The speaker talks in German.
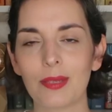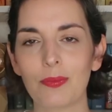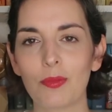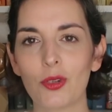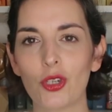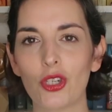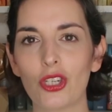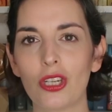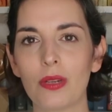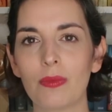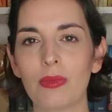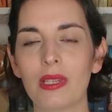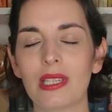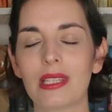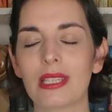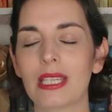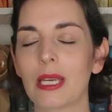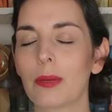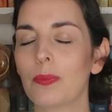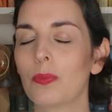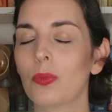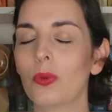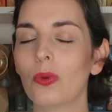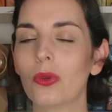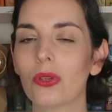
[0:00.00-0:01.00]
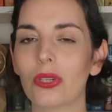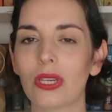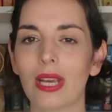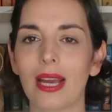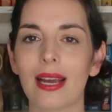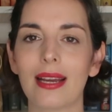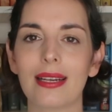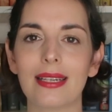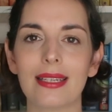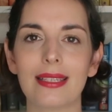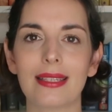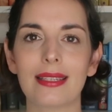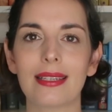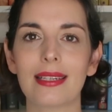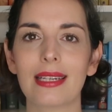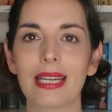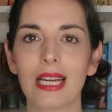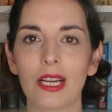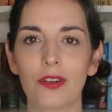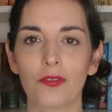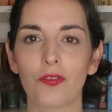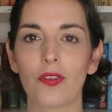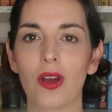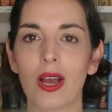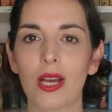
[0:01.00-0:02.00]
das bestimmt, es gibt Bücher, die sind
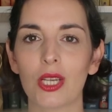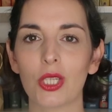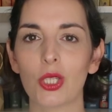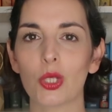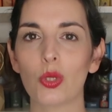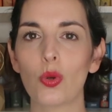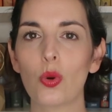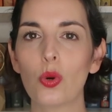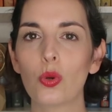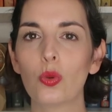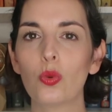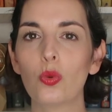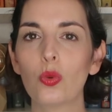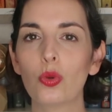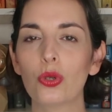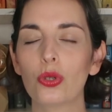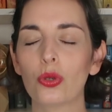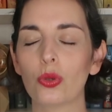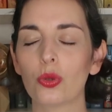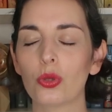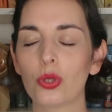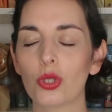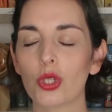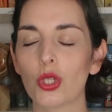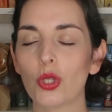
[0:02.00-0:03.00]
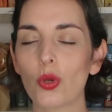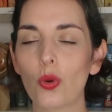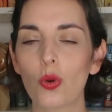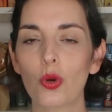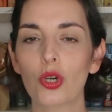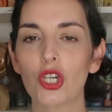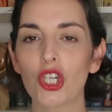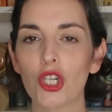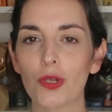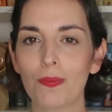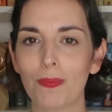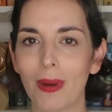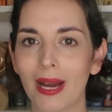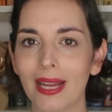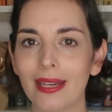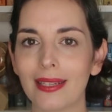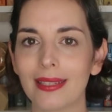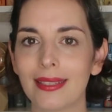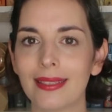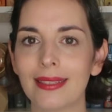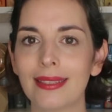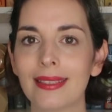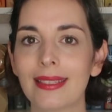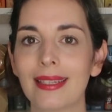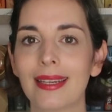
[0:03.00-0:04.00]
einfach so gut und so
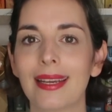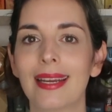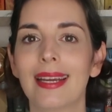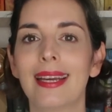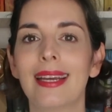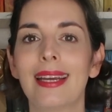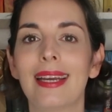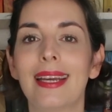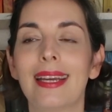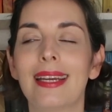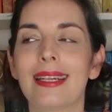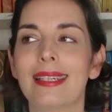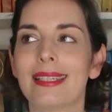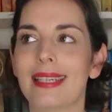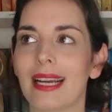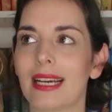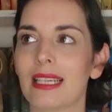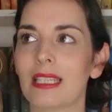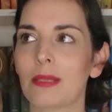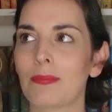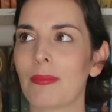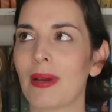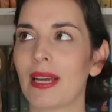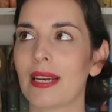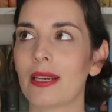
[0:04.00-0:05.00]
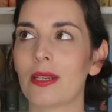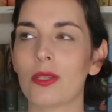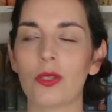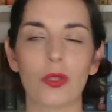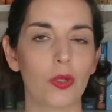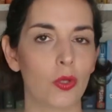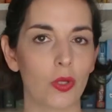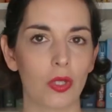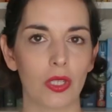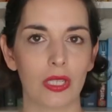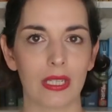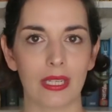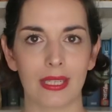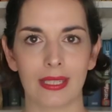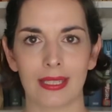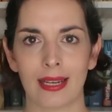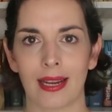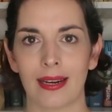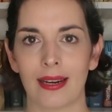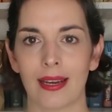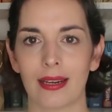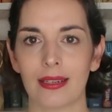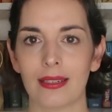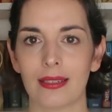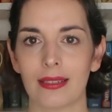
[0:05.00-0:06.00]
spannend, dass man süchtig
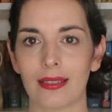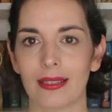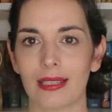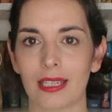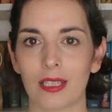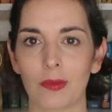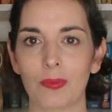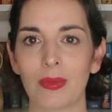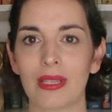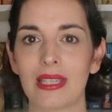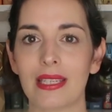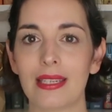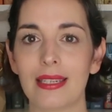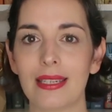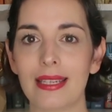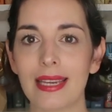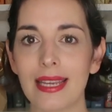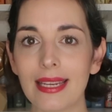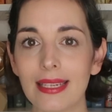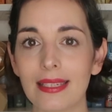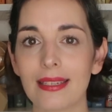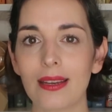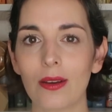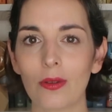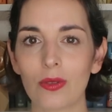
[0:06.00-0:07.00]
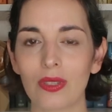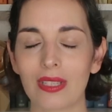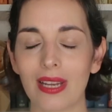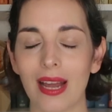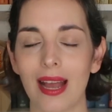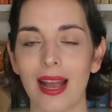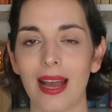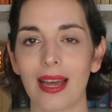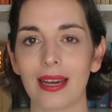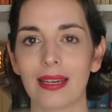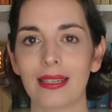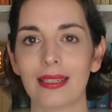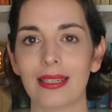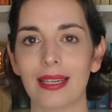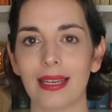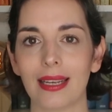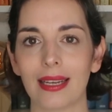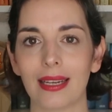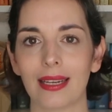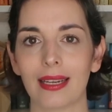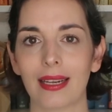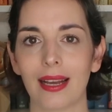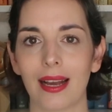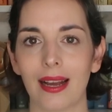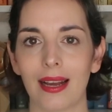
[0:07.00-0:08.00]
danach ist, dass man sie nicht aus der Hand
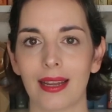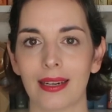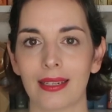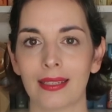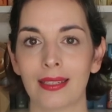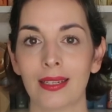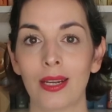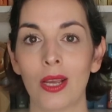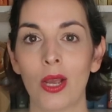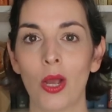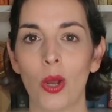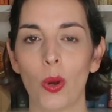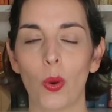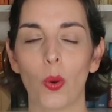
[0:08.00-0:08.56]
legen kann